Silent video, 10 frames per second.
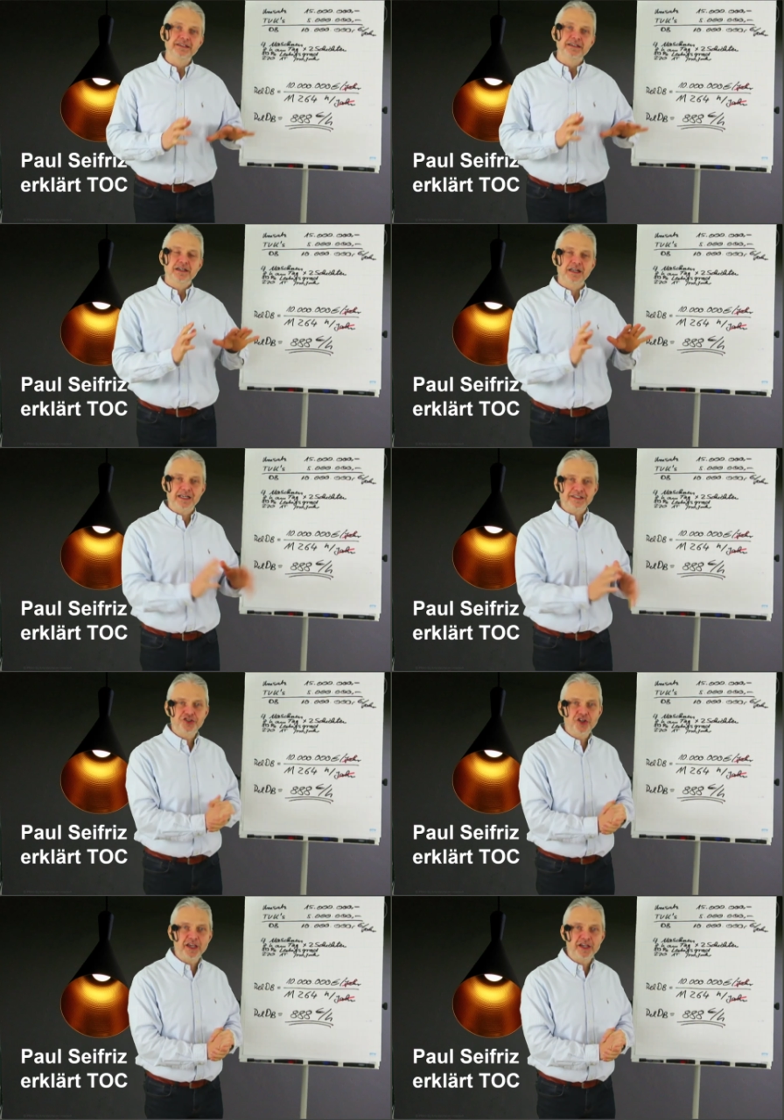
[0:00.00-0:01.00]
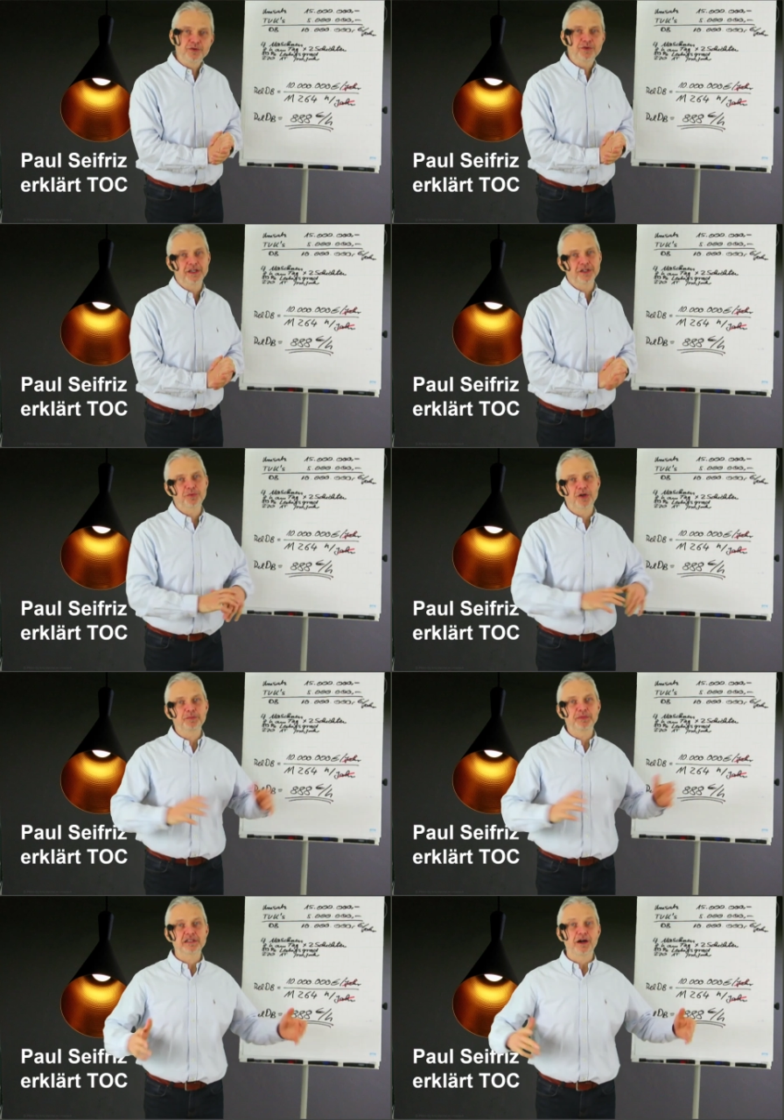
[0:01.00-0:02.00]
klassische Rechnung erstmal ein
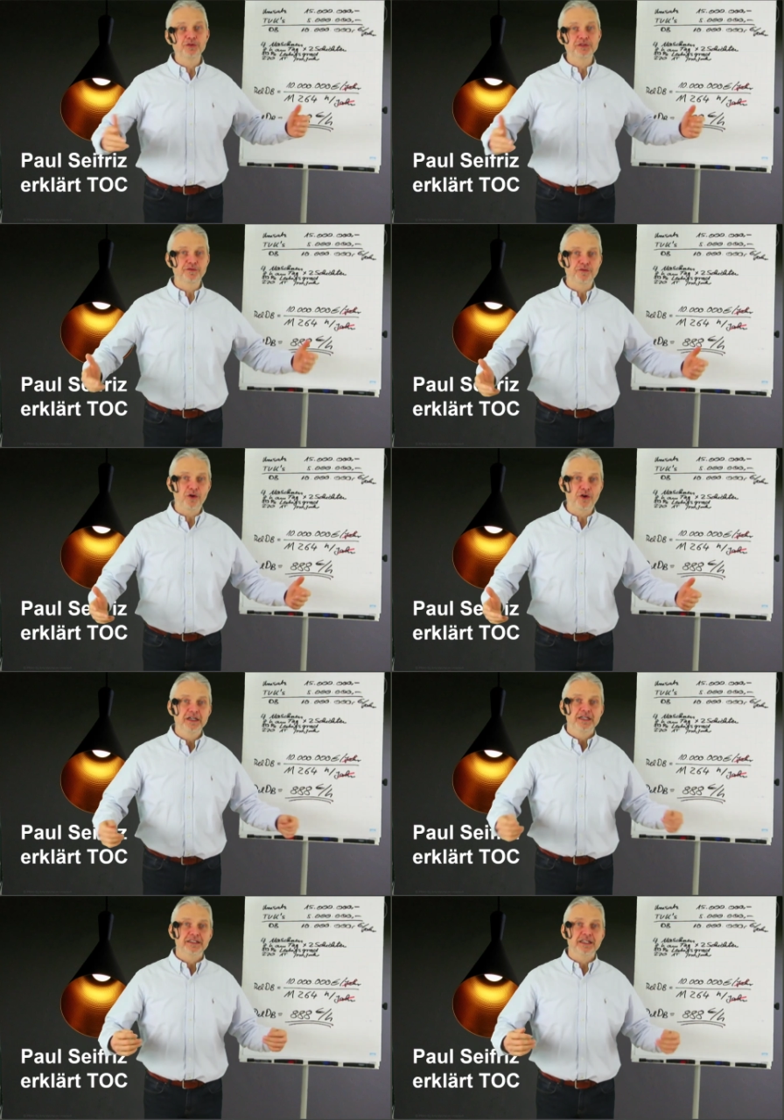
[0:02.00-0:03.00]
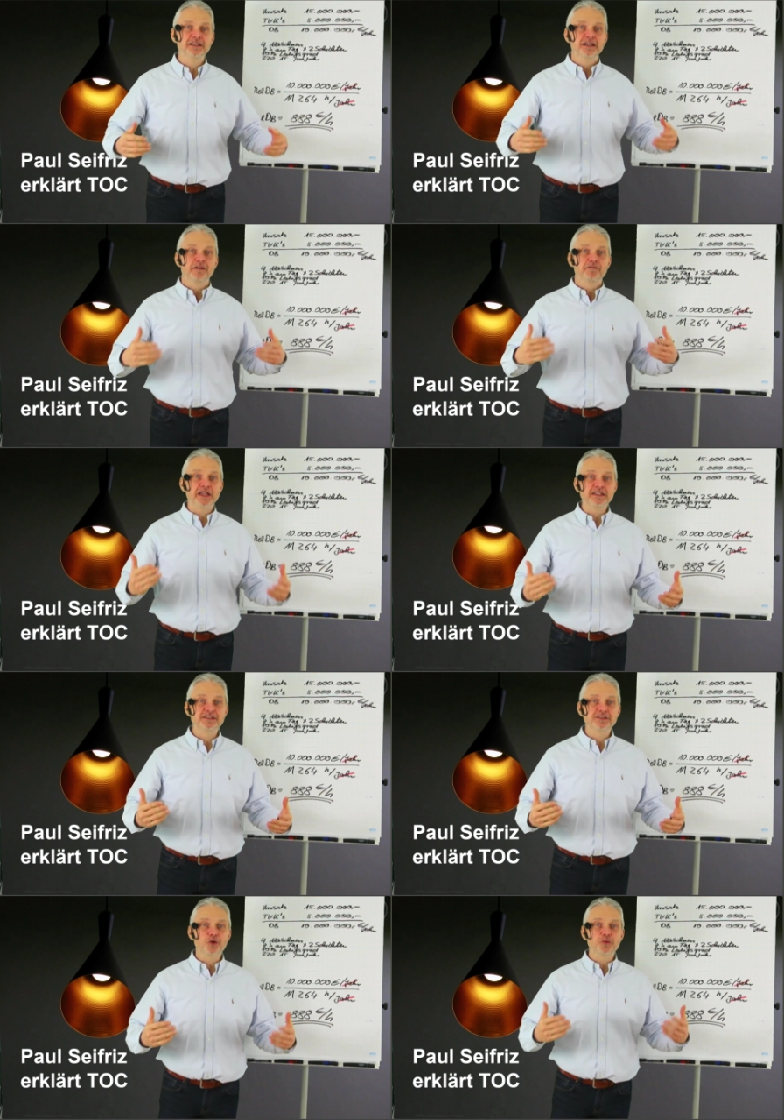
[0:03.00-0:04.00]
bisschen außen vor, denn wenn
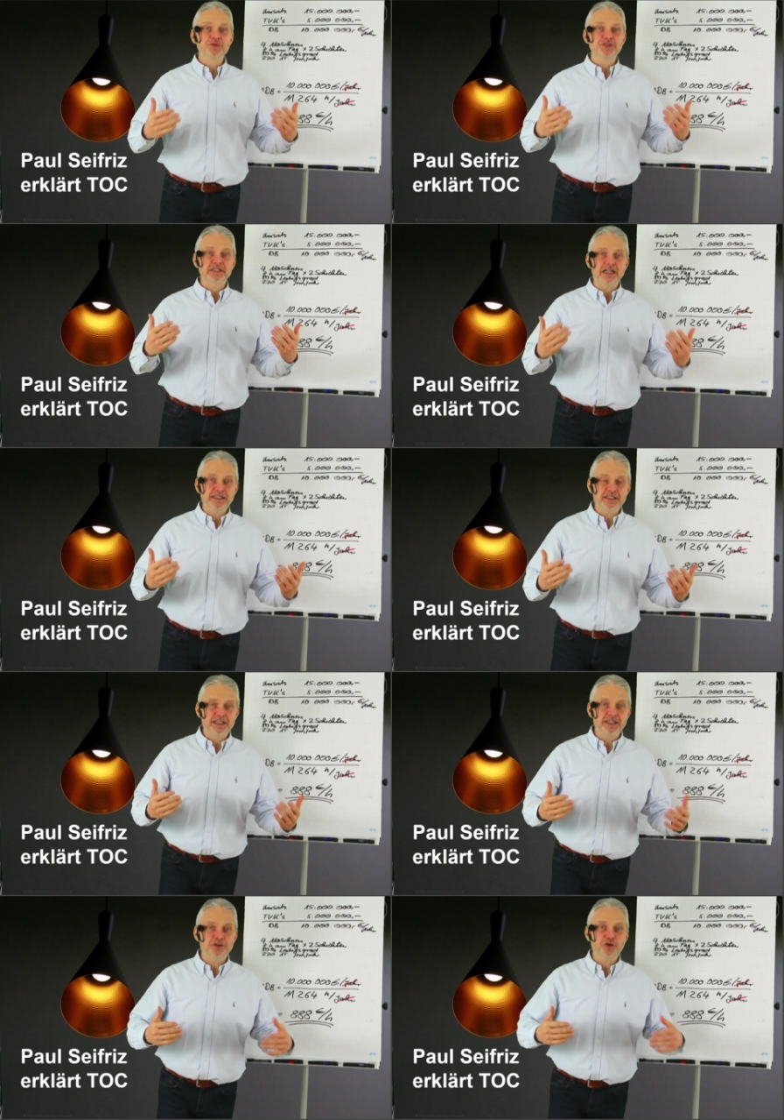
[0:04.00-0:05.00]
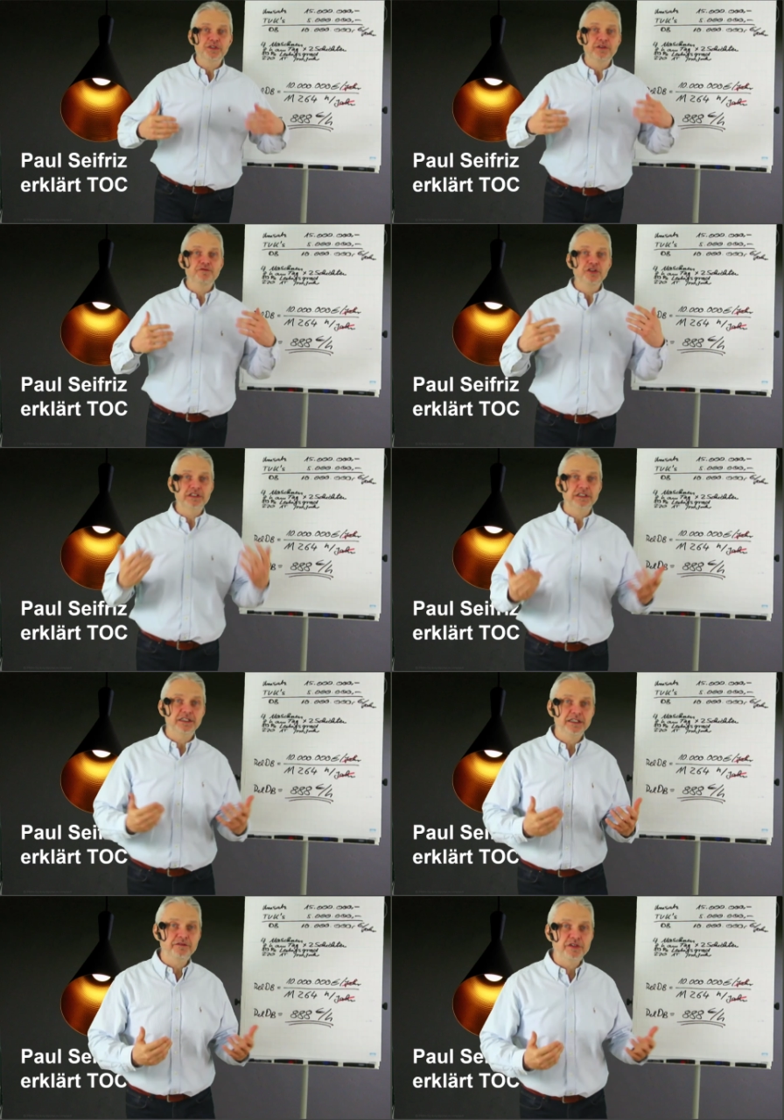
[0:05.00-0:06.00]
es ums Geld geht, um die wirkliche
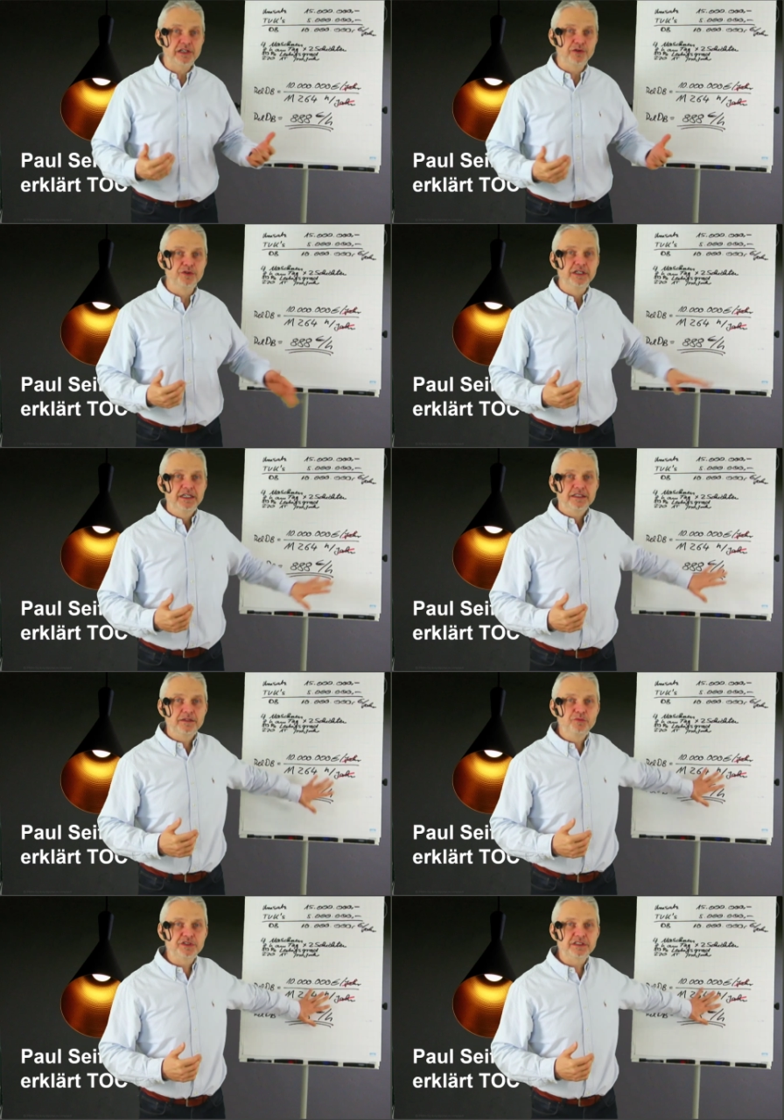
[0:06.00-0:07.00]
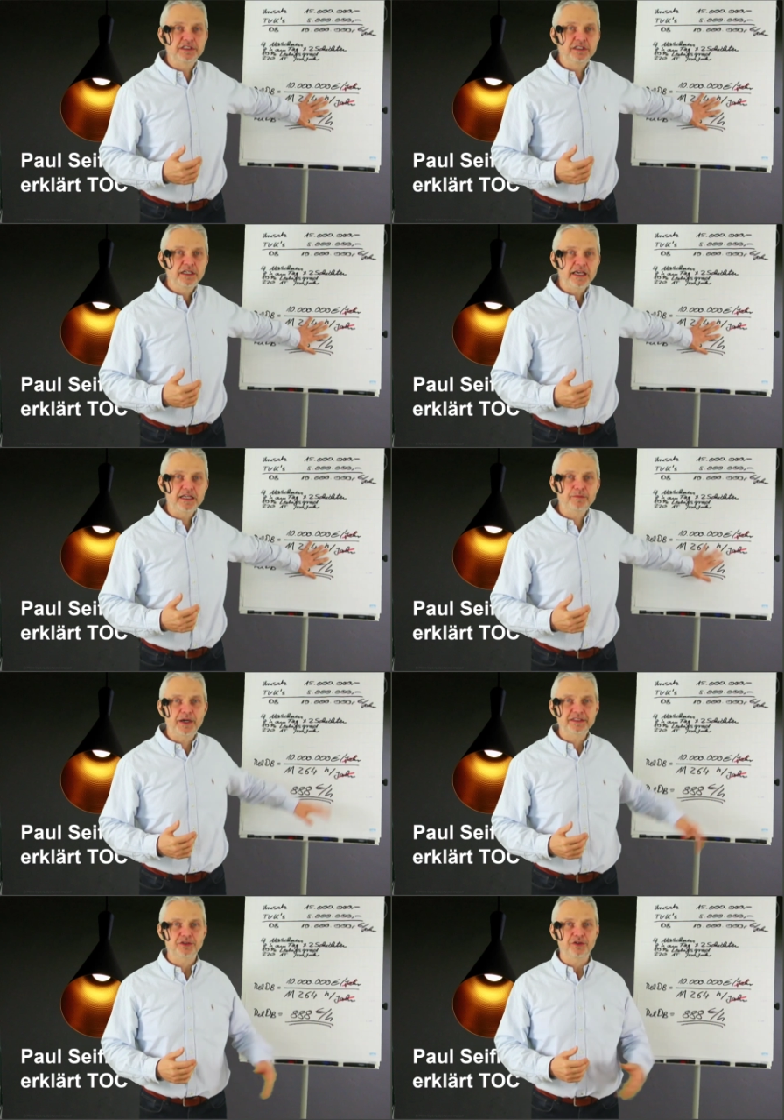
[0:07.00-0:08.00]
Entwicklung, dann müssen Sie
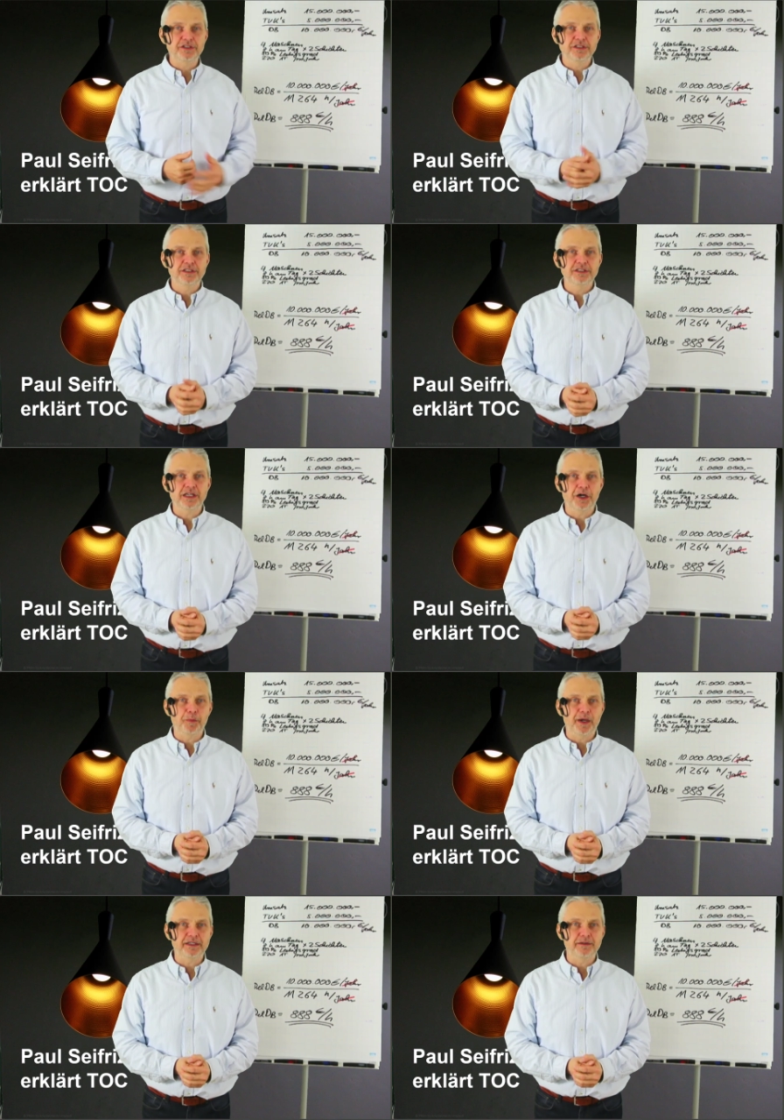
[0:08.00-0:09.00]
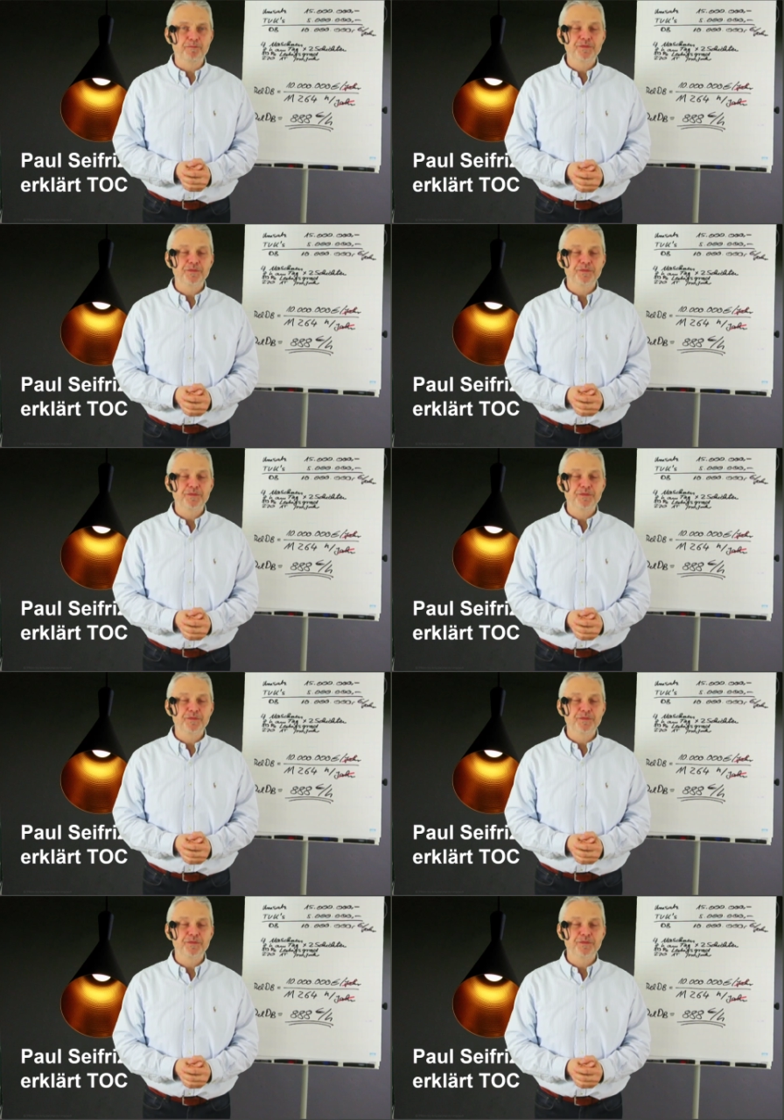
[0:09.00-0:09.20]
engpassorientiert arbeiten.